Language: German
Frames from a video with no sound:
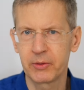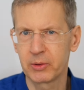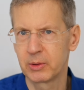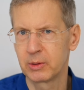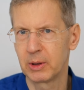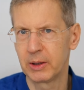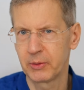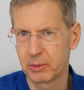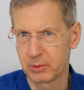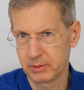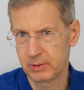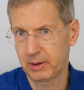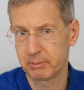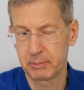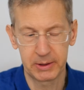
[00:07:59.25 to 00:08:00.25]
so, also
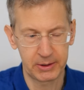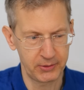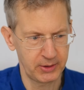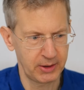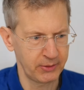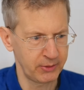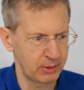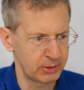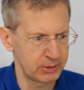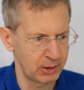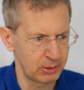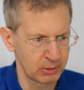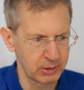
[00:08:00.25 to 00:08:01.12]
ich habe Metastasen auch in der